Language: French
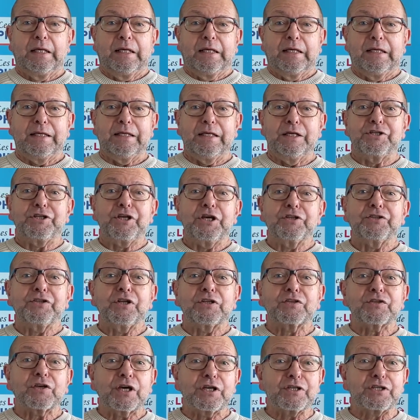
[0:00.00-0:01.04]
Et j'ai
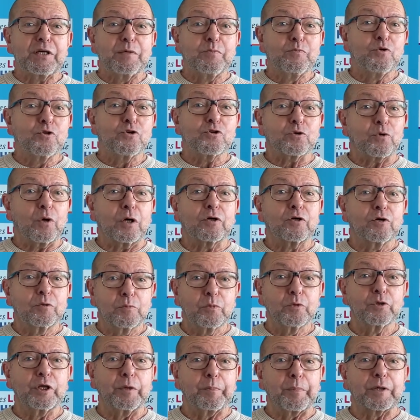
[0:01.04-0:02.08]
été très ému, je crois que le
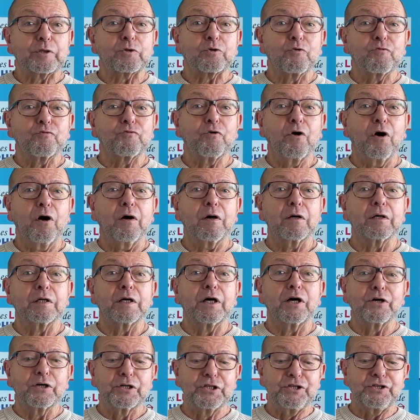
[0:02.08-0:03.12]
mot n'est pas trop fort,
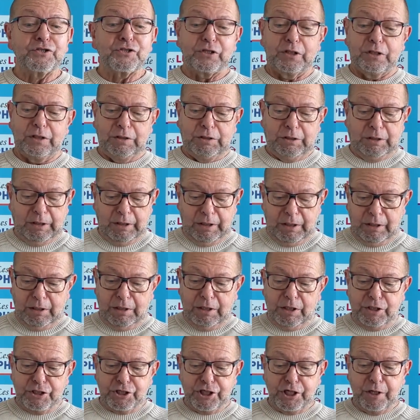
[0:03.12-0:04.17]
en lisant
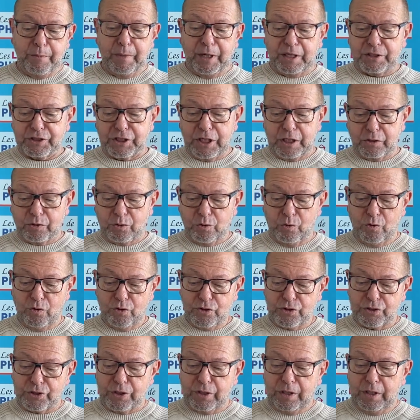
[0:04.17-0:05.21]
chez Marcel
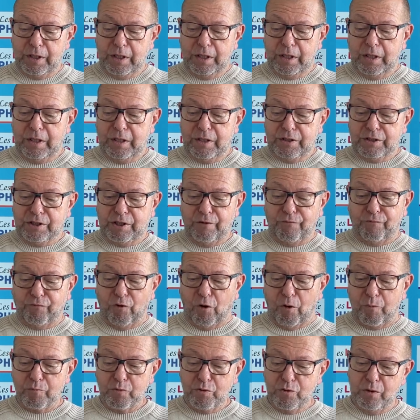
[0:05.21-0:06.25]
Conche ces
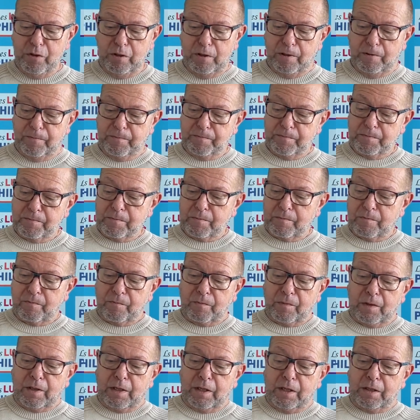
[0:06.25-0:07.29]
formules
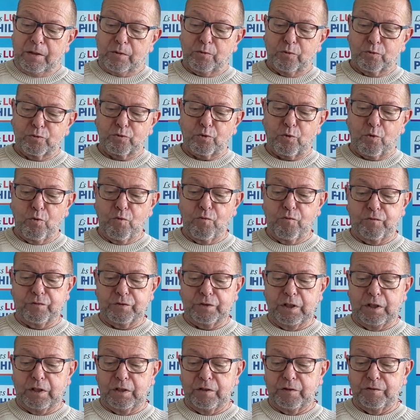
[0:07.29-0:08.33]
qu'on trouve
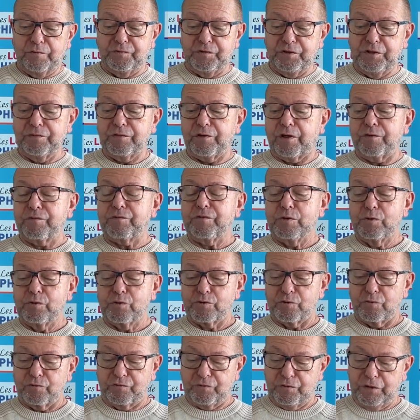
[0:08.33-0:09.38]
dans Vivre et
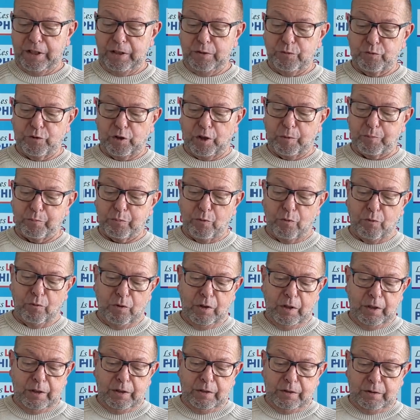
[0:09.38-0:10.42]
philosopher, où il répond
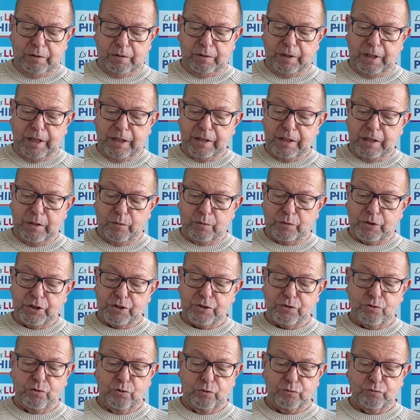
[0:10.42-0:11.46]
euh, aux
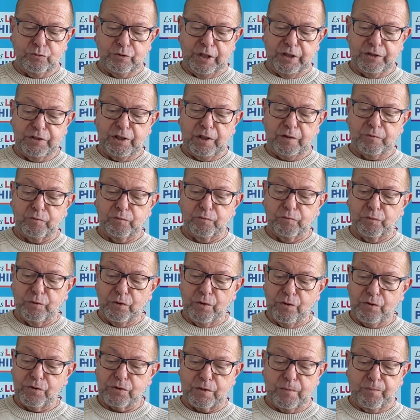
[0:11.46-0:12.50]
questions d'une
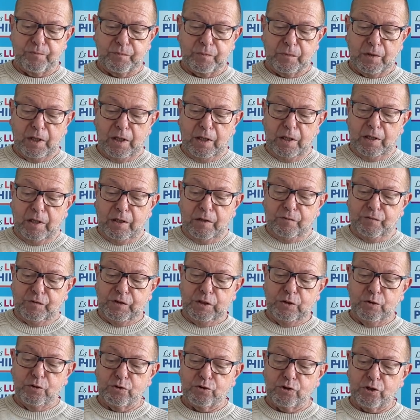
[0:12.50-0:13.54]
intervieweuse.
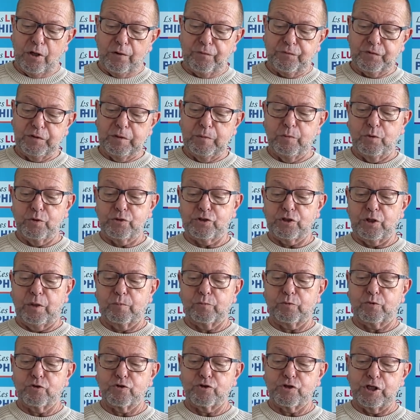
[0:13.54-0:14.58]
Philosophe, il me
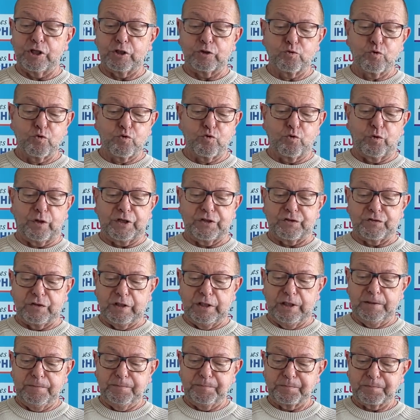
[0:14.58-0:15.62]
semble que j'ai toujours
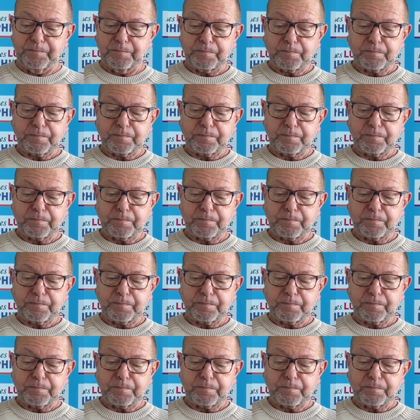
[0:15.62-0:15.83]
été,